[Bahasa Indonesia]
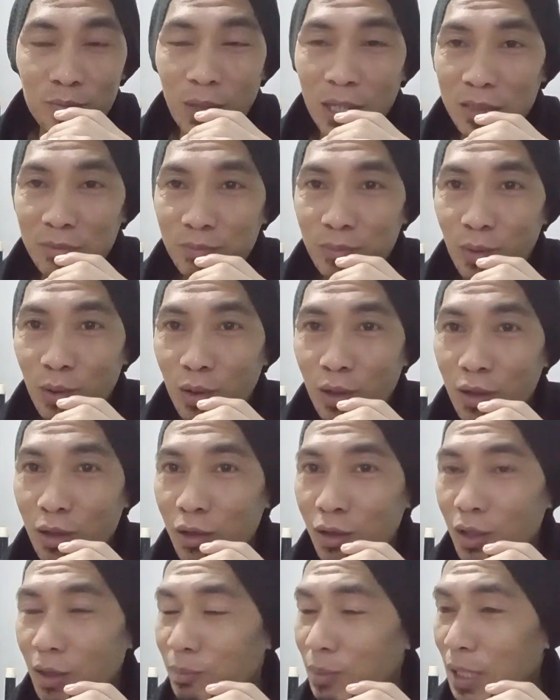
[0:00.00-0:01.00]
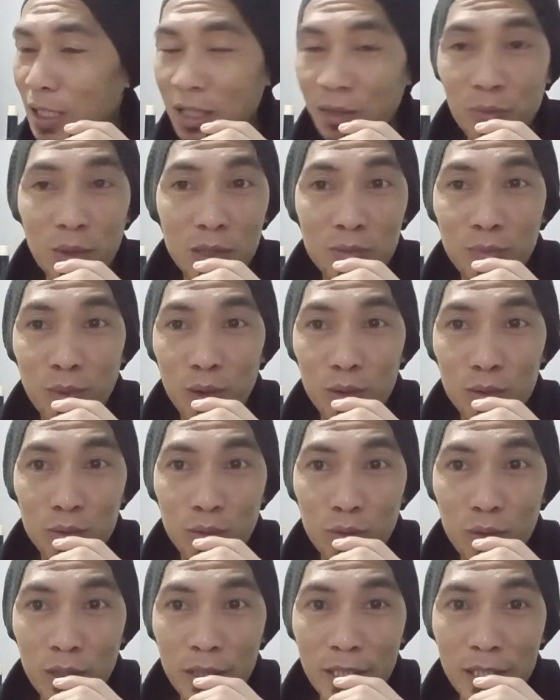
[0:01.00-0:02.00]
paspor paspor lagi paspor
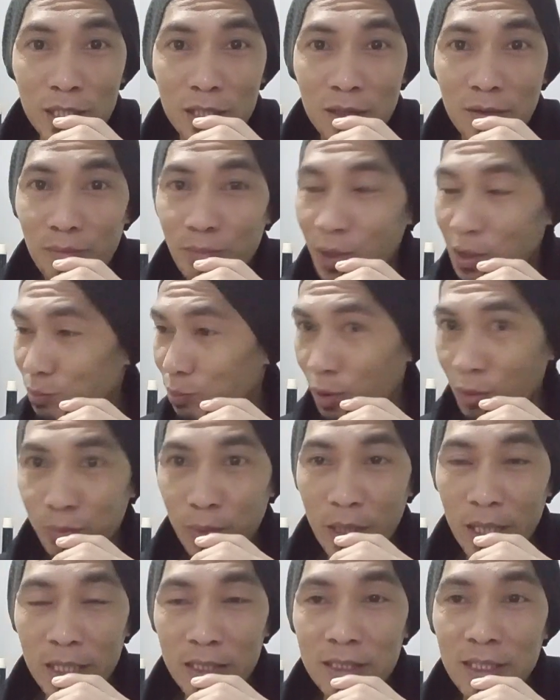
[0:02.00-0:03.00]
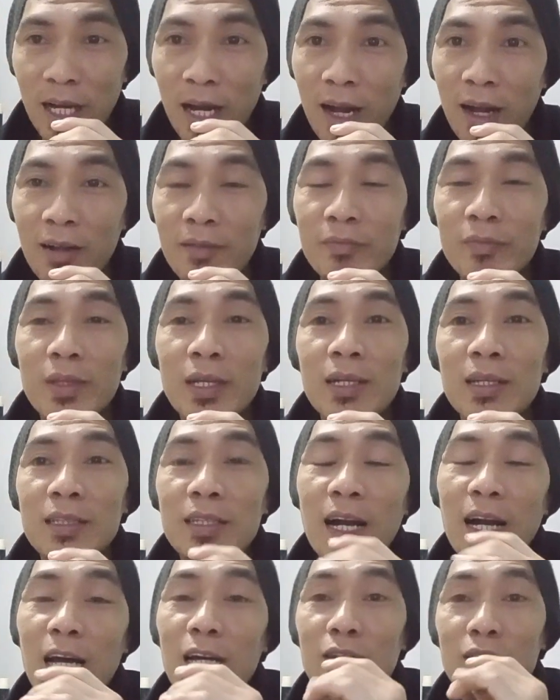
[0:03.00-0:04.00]
turis paspor pekerja
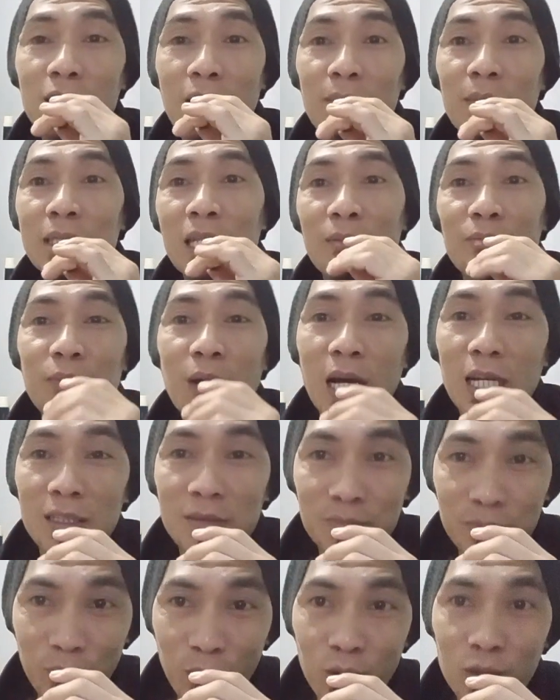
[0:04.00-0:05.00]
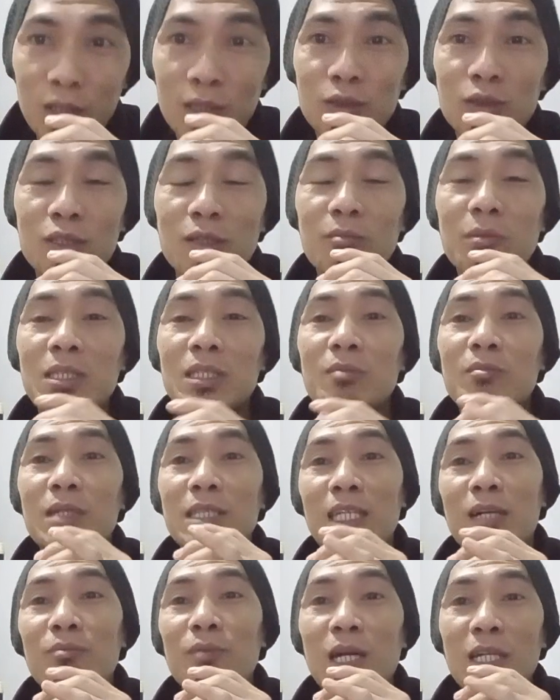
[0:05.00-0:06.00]
ya kalau namanya paspor itu
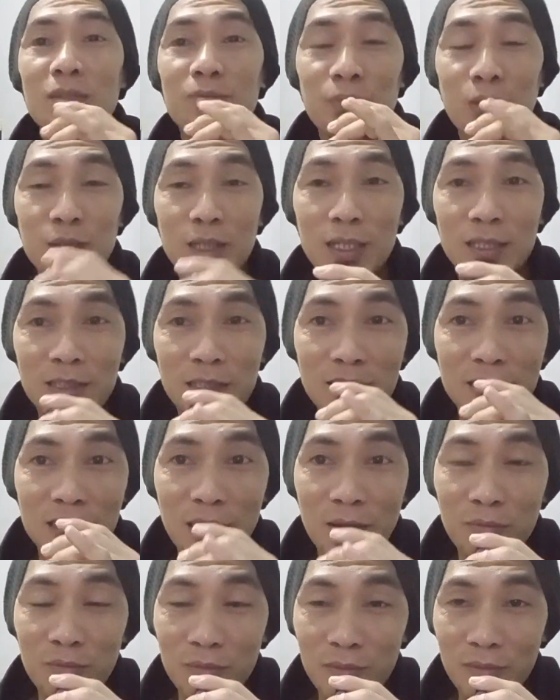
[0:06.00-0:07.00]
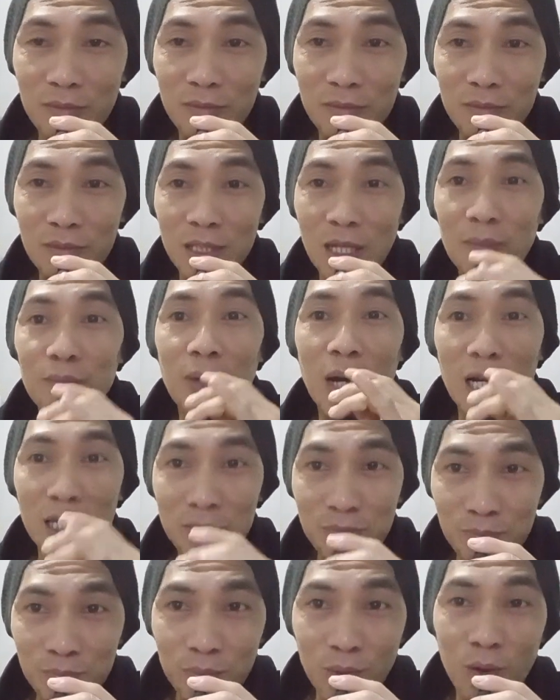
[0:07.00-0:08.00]
teman-temannya paspor ya tetap ya
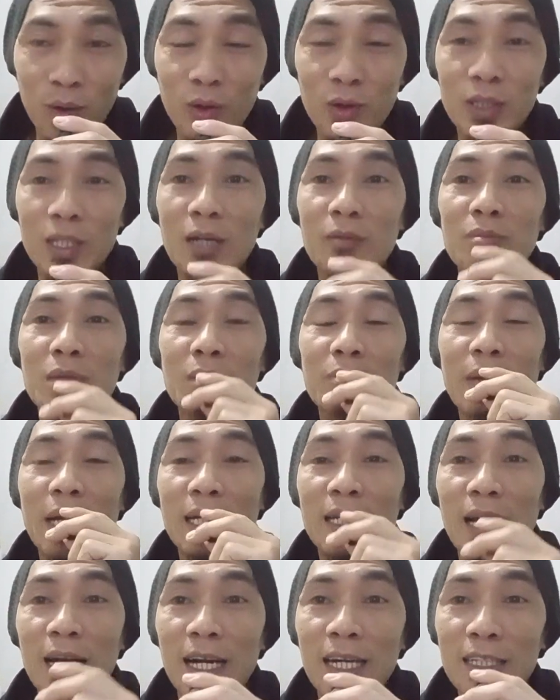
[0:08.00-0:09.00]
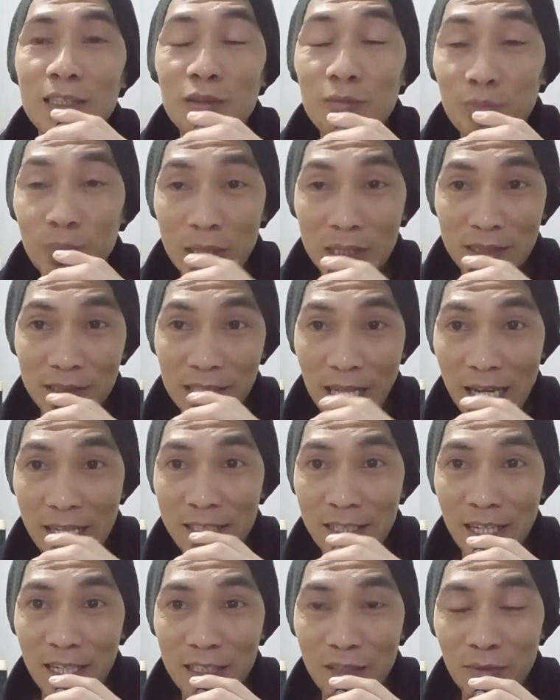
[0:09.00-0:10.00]
paspor yang membedakan itu
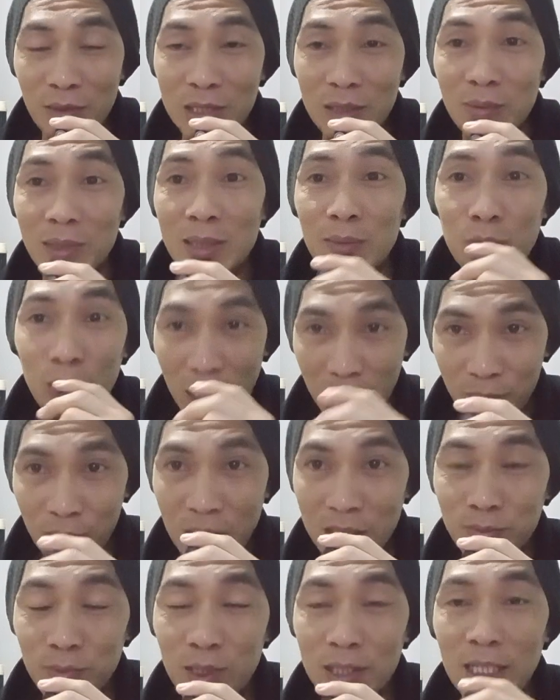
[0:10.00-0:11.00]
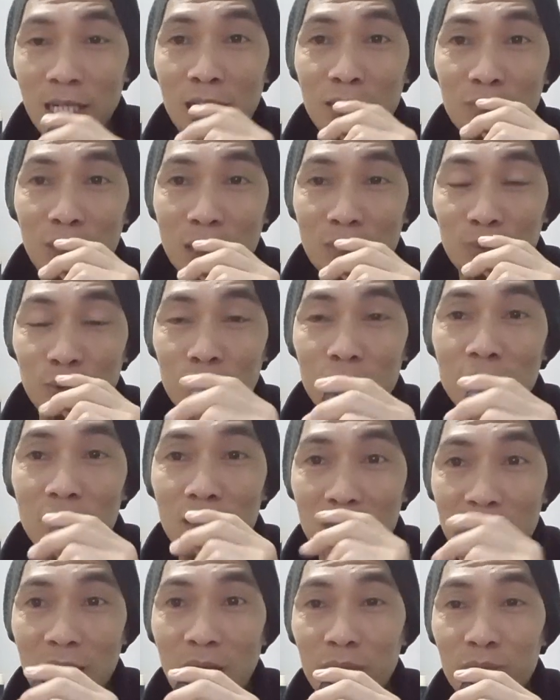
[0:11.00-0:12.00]
pisahnya teman-teman bukan paspor ya kalau paspornya
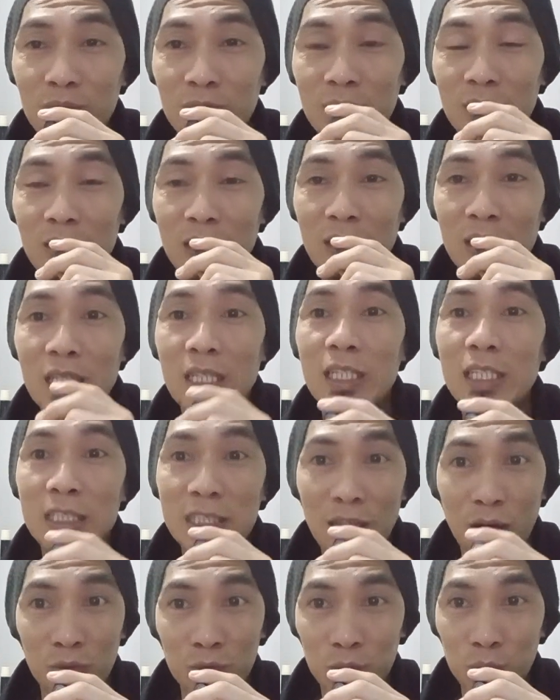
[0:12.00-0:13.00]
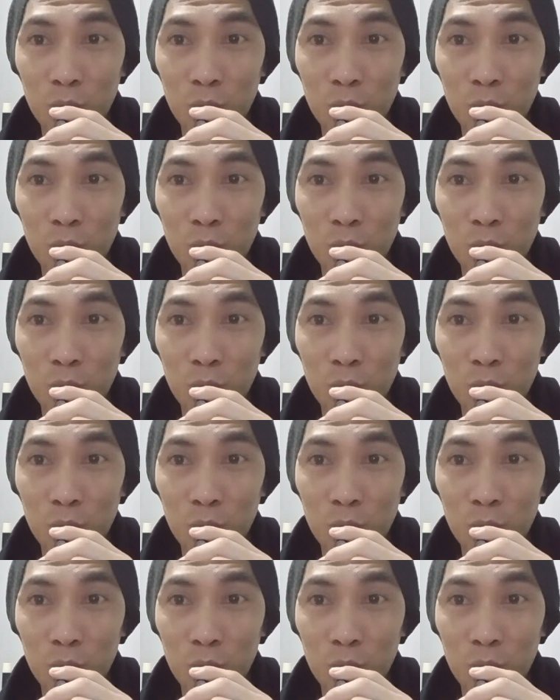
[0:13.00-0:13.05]
tetap hijau